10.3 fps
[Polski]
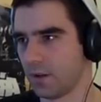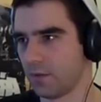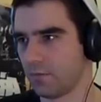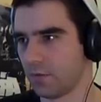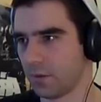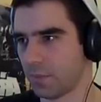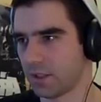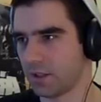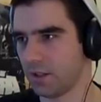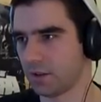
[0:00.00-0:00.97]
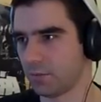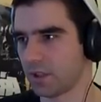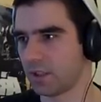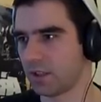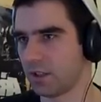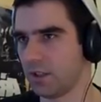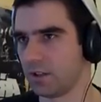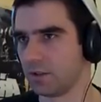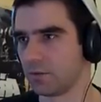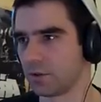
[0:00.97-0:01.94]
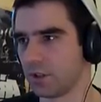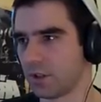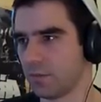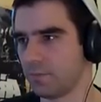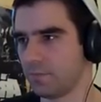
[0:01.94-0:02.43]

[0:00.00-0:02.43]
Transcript: W ogóle patrzcie, ile to ma tych kij różnych